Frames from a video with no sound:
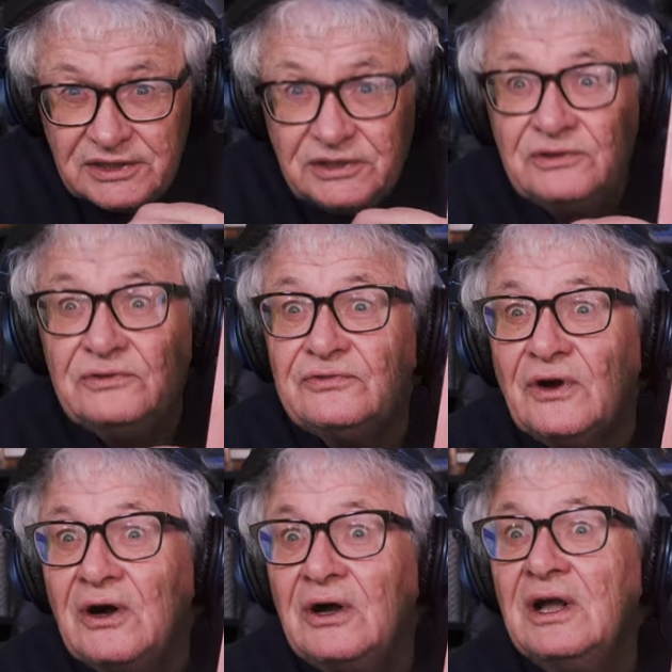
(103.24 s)

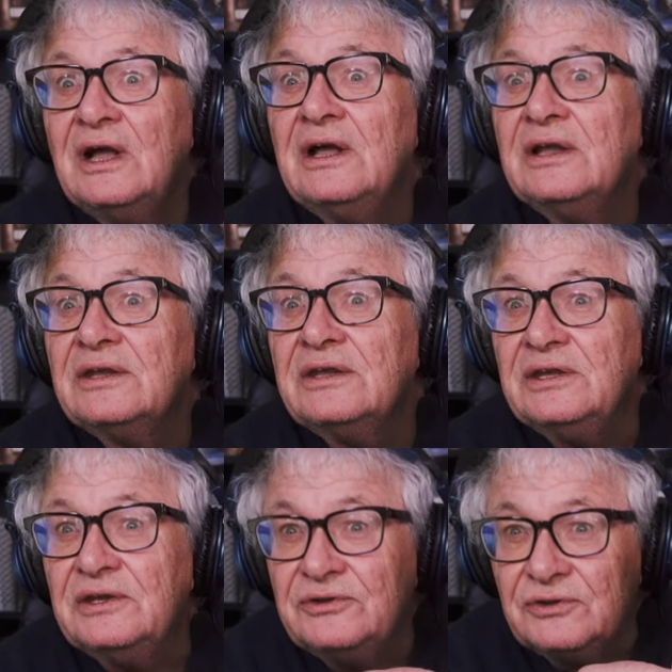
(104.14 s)
livre
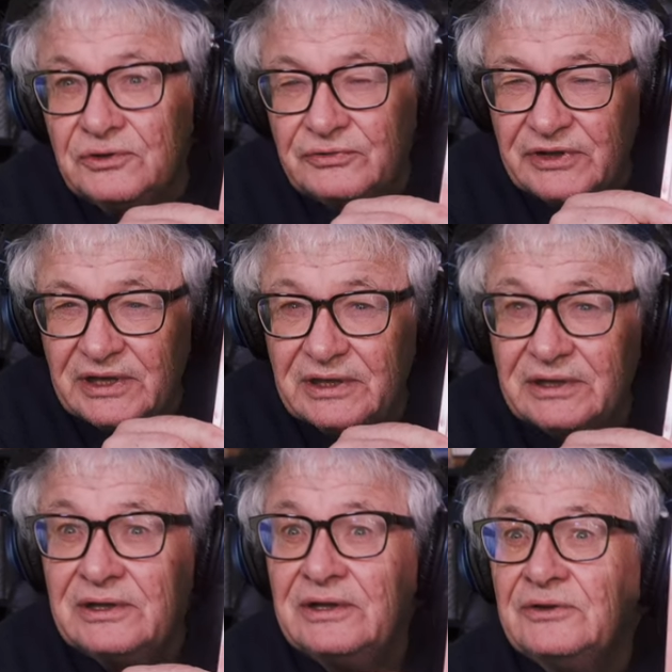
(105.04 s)
qui
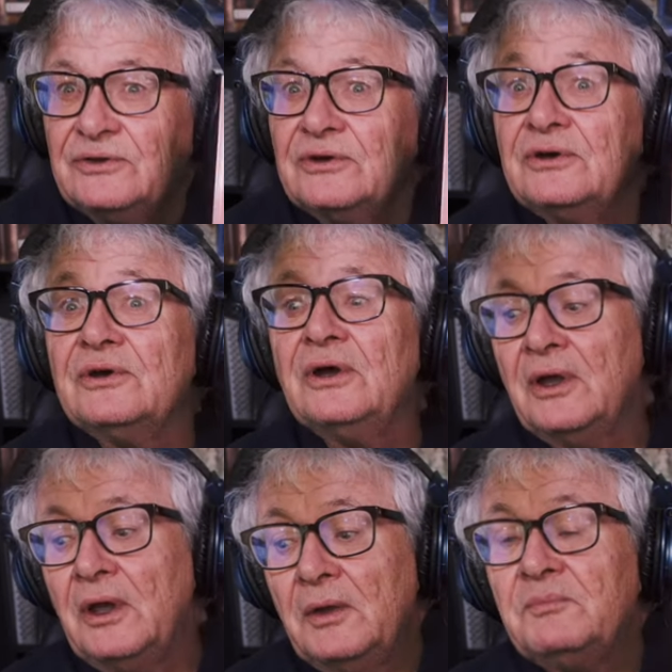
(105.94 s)
devient de
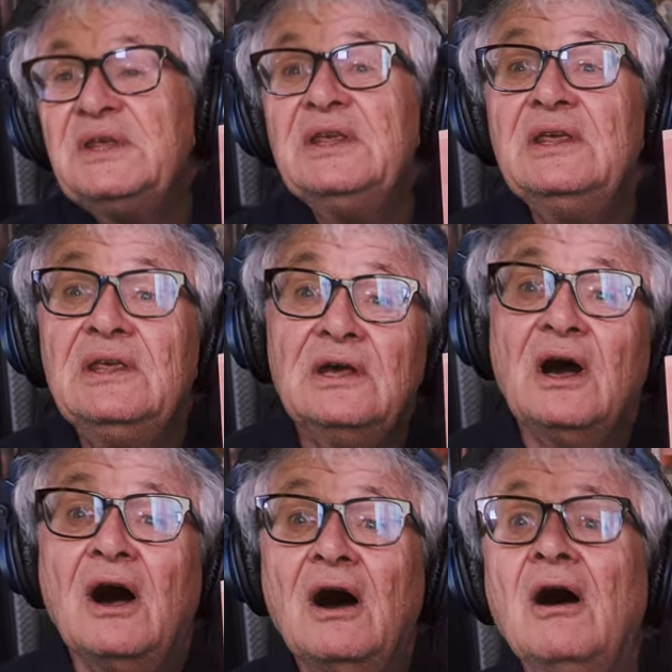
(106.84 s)

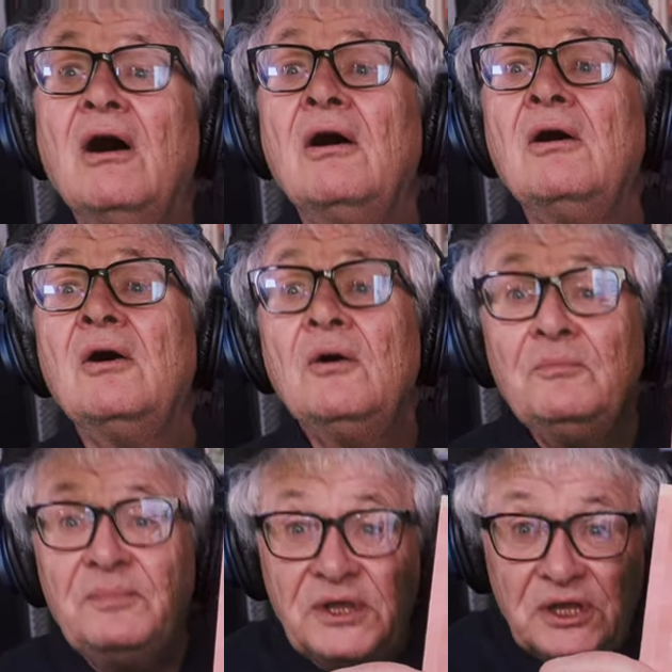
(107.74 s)
pire en
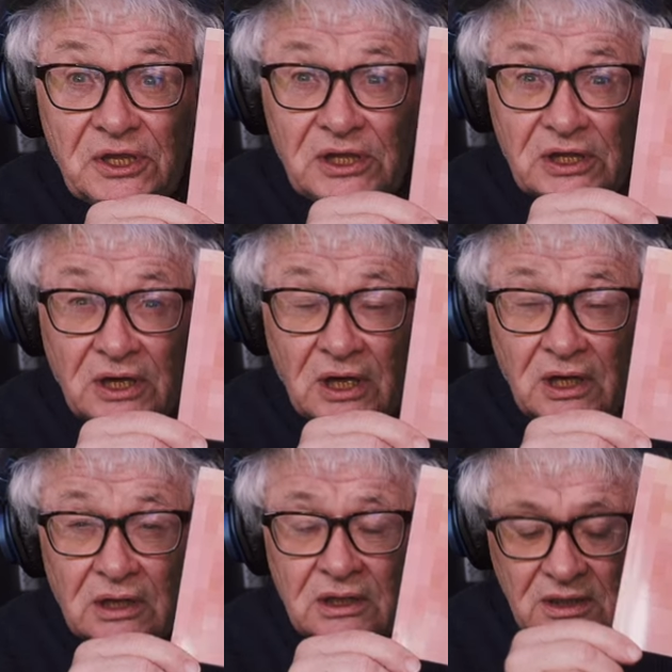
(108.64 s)

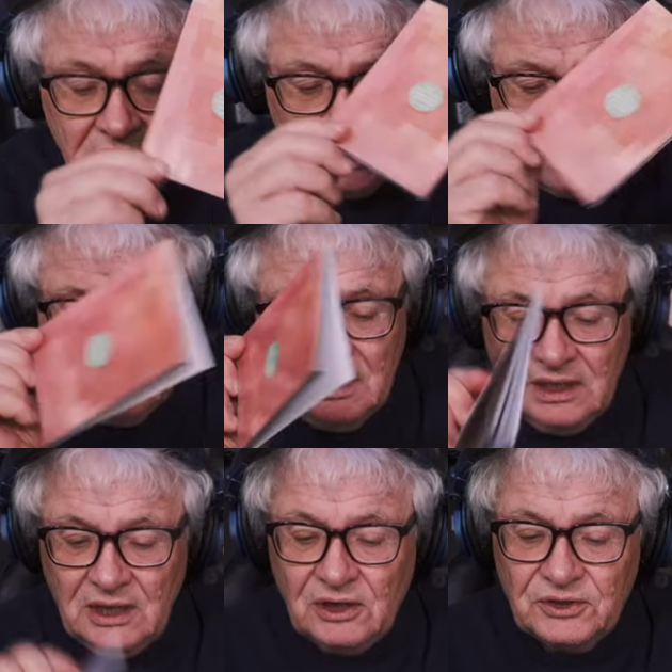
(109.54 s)
pire.
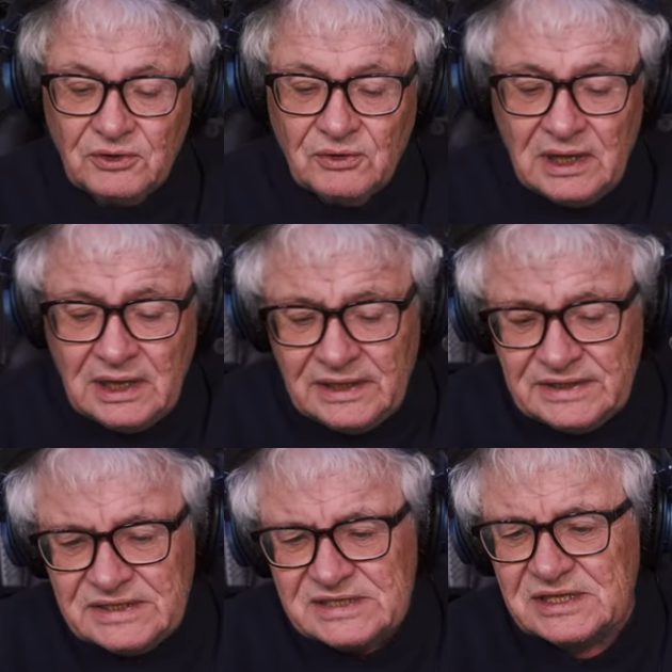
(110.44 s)
Alors de quoi
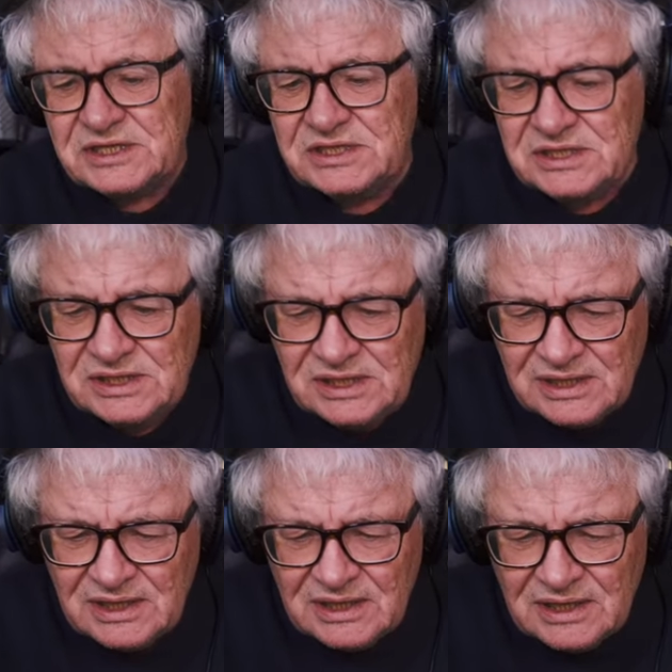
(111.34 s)
il s'agit
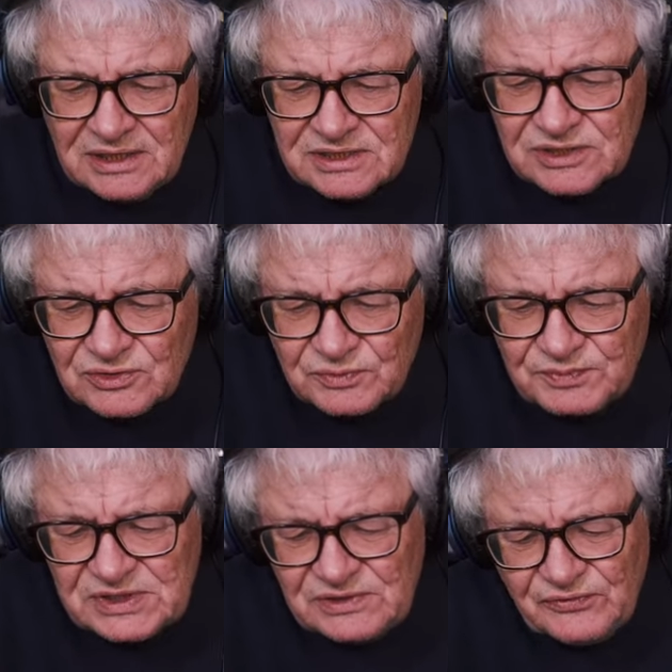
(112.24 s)
Ces tout
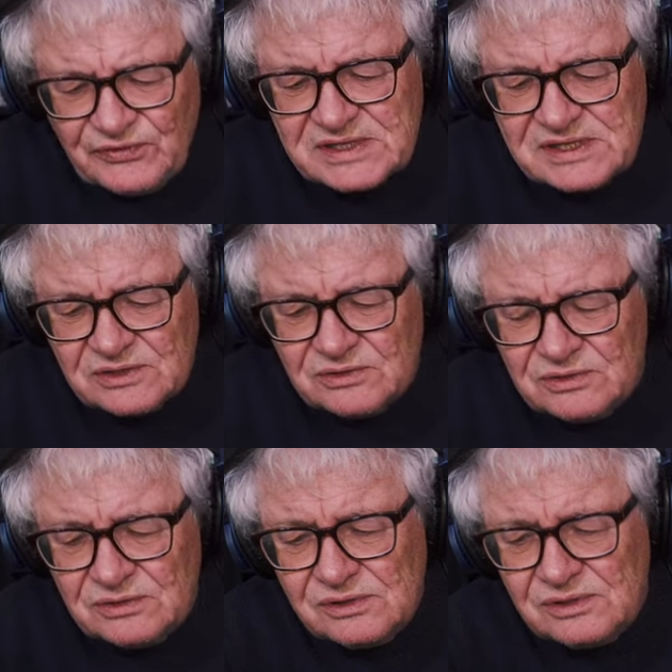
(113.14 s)
petits
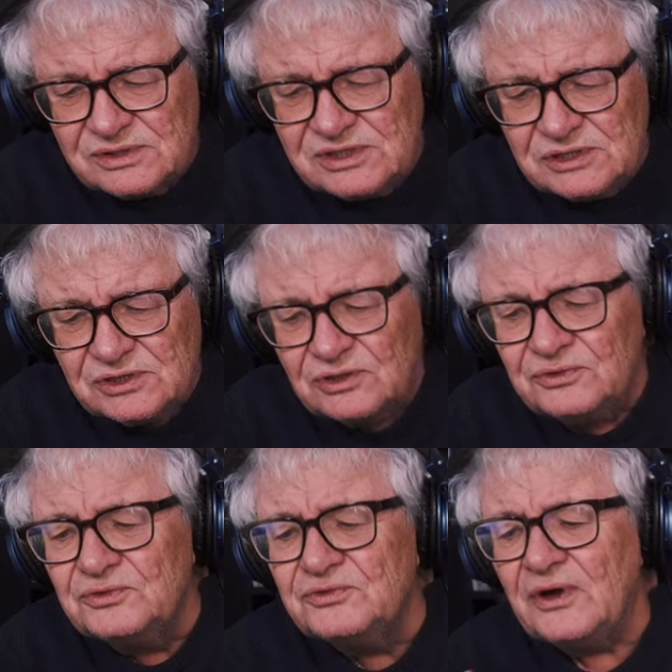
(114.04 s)
fascicules, si
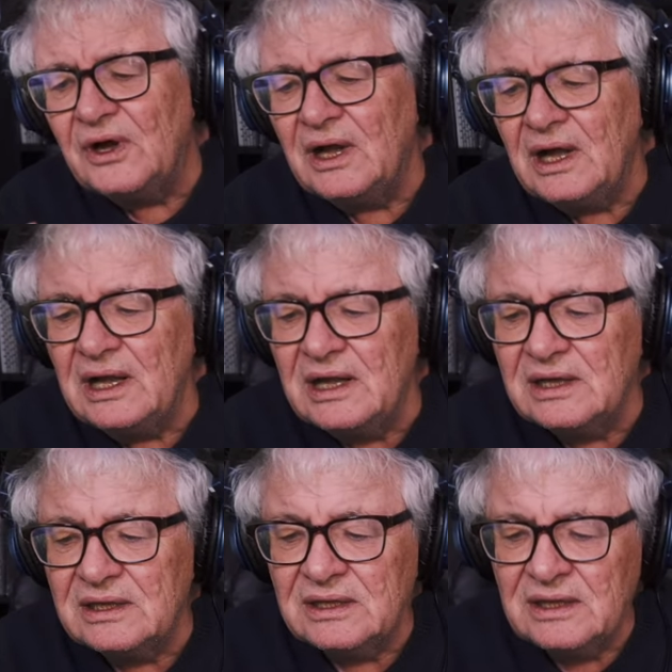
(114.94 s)
j'en ouvre
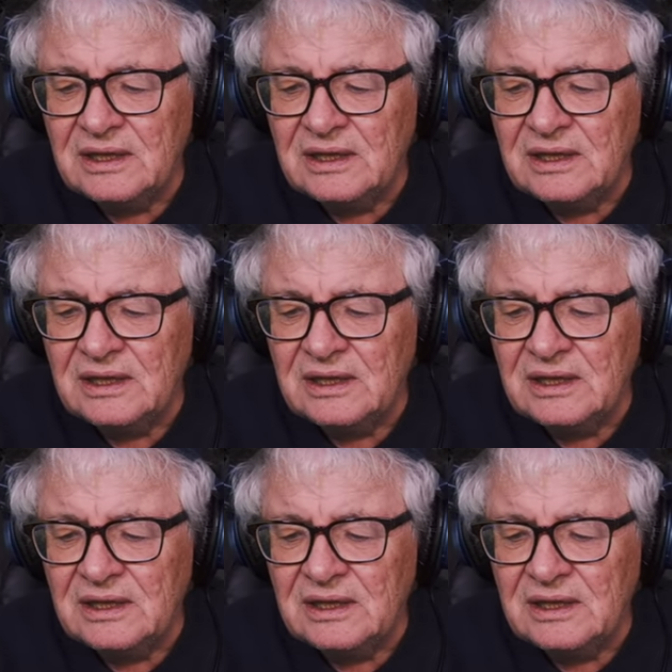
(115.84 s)
un